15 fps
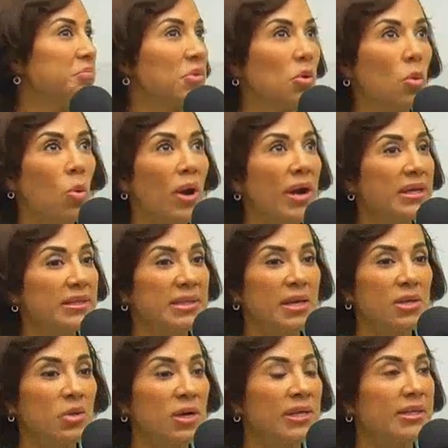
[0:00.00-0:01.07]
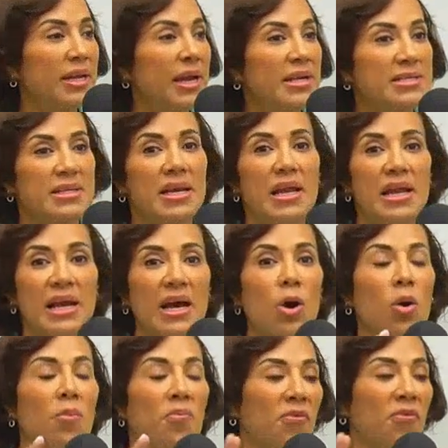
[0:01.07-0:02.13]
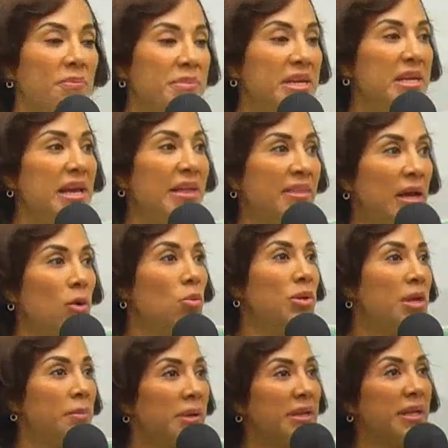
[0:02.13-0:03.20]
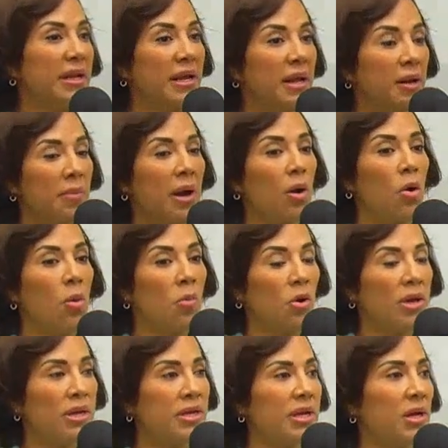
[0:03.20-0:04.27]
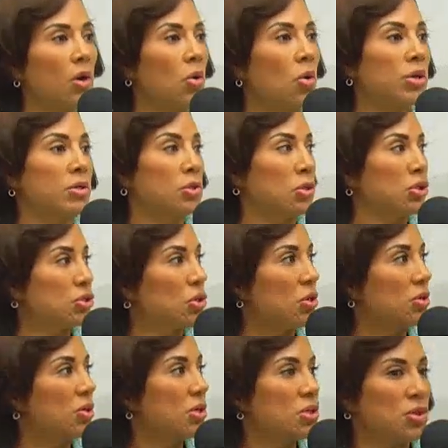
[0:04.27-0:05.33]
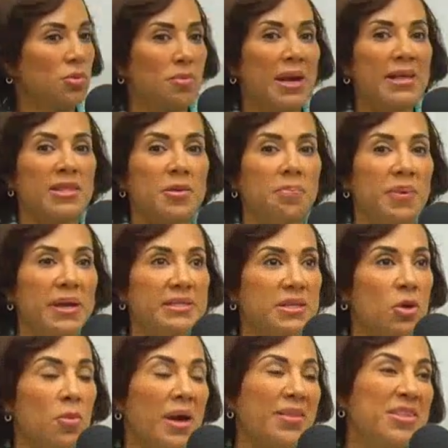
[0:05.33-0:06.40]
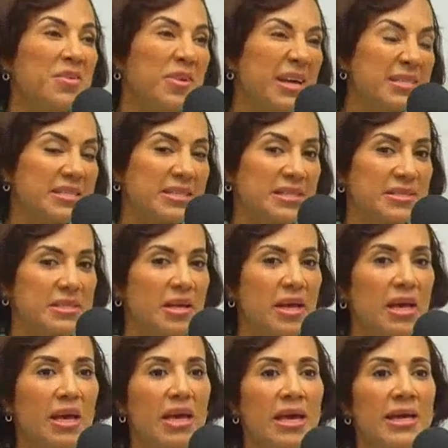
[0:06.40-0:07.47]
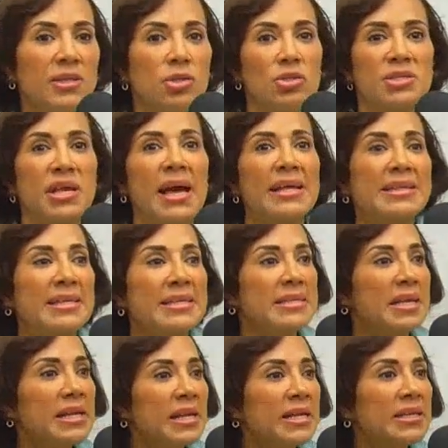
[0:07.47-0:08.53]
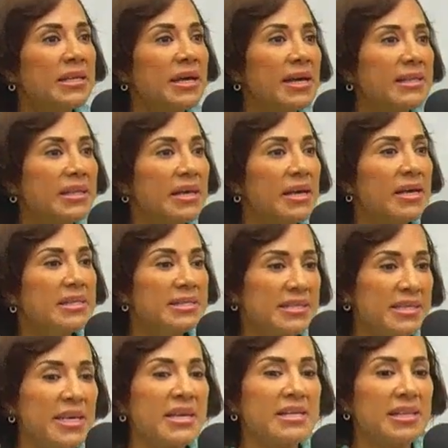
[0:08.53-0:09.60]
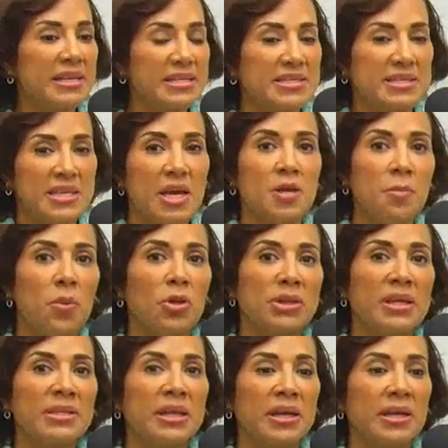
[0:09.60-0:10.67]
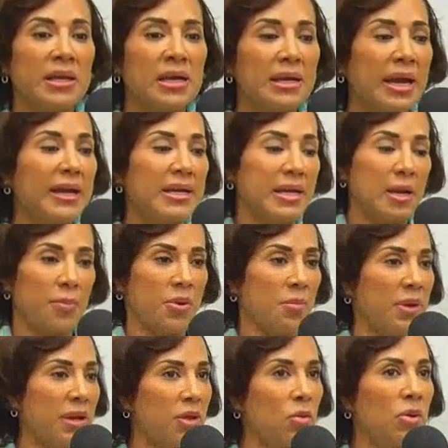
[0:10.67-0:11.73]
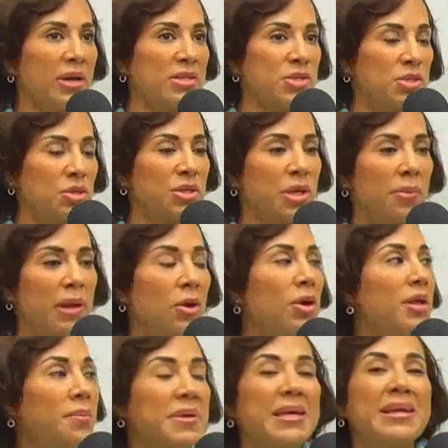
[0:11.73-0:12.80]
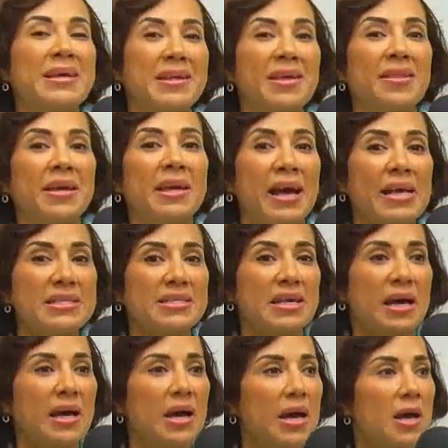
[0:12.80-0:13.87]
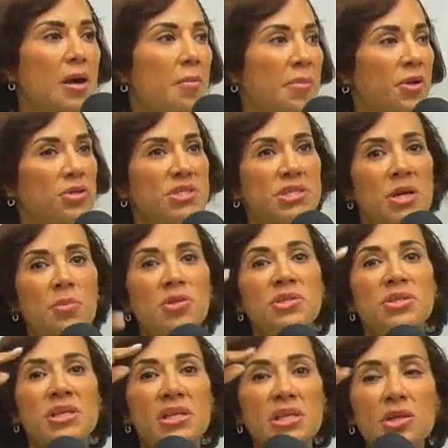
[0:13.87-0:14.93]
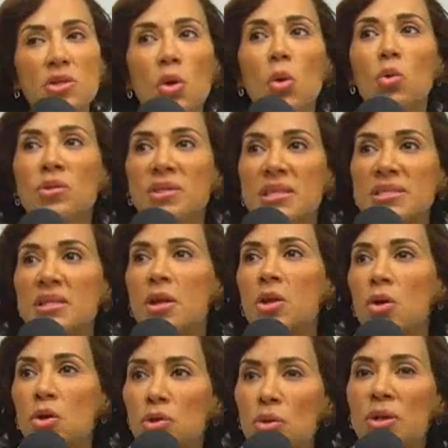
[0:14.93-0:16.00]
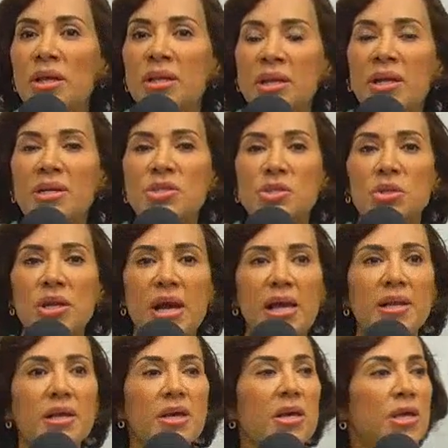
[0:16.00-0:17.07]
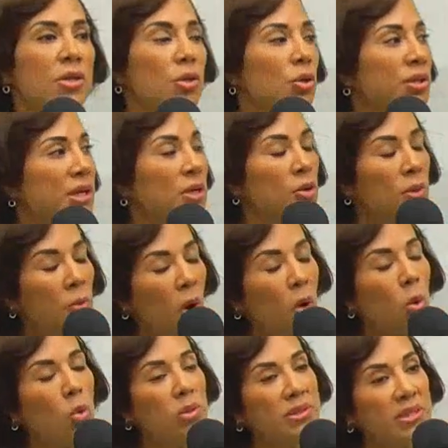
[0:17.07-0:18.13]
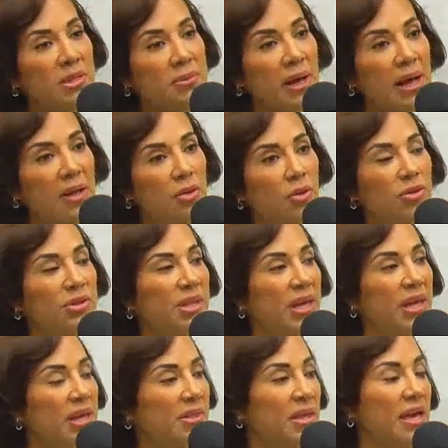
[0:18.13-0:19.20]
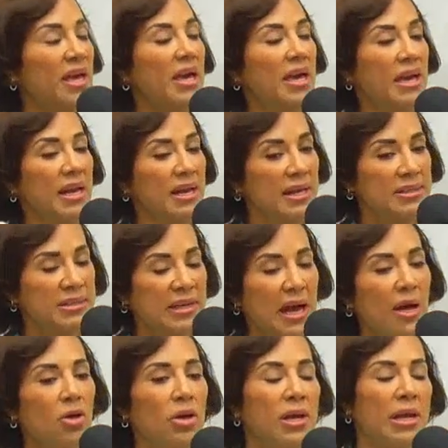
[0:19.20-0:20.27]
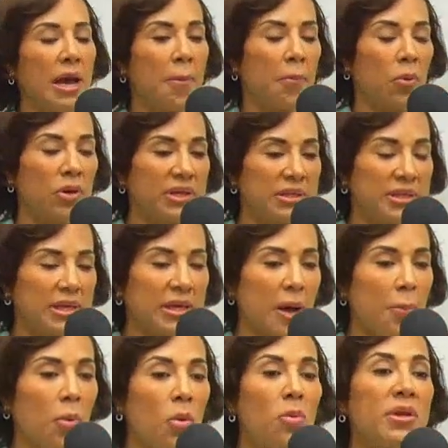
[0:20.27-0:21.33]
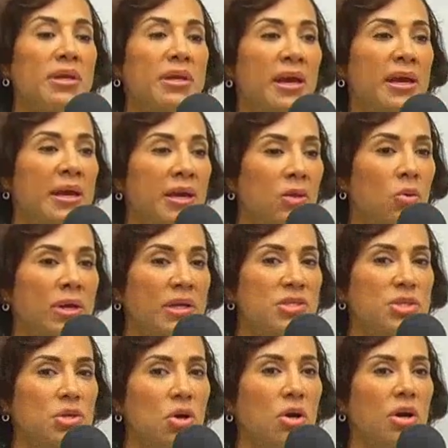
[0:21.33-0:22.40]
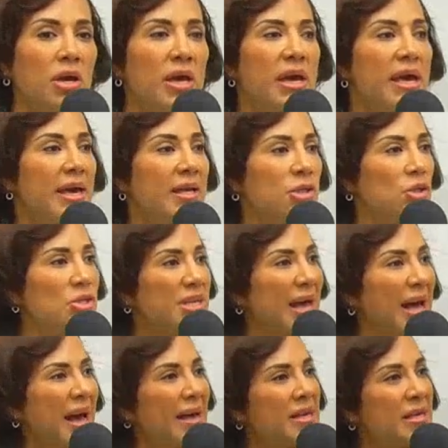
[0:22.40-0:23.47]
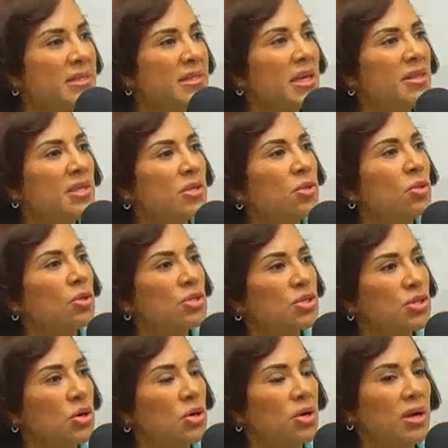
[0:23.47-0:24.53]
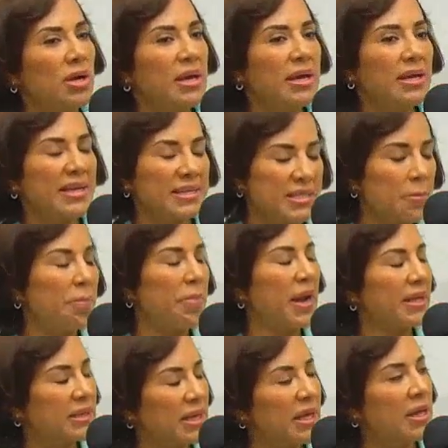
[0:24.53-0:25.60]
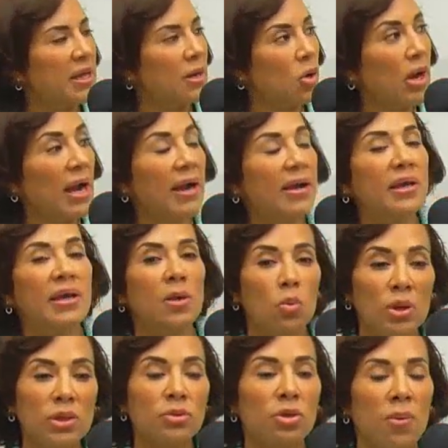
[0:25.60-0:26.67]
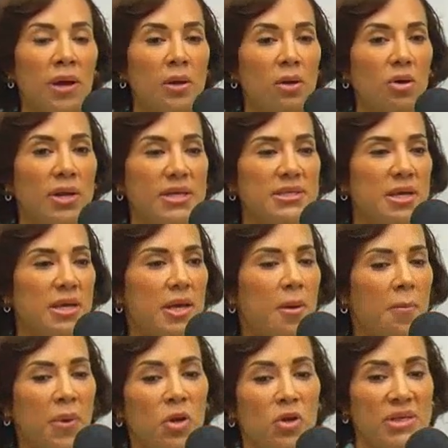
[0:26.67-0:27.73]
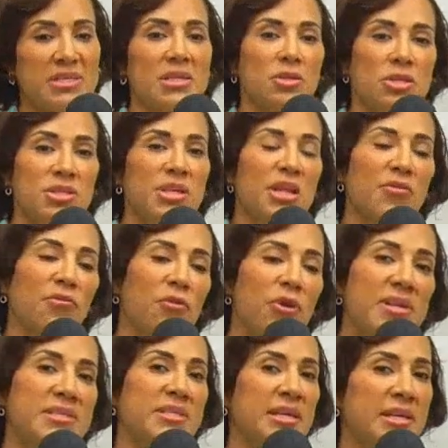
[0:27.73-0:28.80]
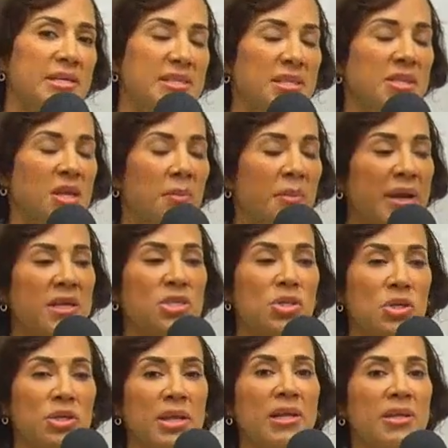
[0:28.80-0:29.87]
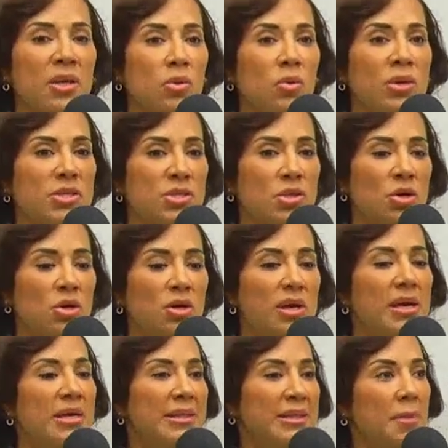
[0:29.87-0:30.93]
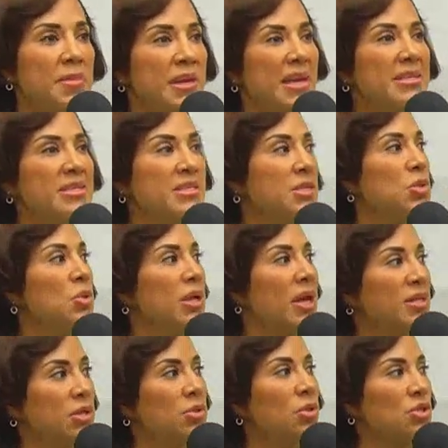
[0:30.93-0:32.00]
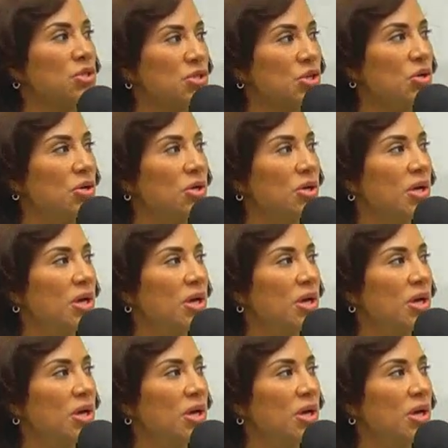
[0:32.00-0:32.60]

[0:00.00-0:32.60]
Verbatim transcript: 40 años atrás las familias de alguna manera eran más homogéneas, hoy no lo son, son más dispersas o más diversas. Entonces, ante esa realidad, sí es, sí es importante recalcar que la primera educación de valores viene desde casa, pero si hemos tenido un desarrollo generacional donde no hemos cultivado desde el Estado, de las políticas públicas en educación, entonces hay esta distorsión que sí parte desde el hogar en cuanto a valores, pero que si no se refuerza en el Sistema Nacional de Educación, también existe una distorsión.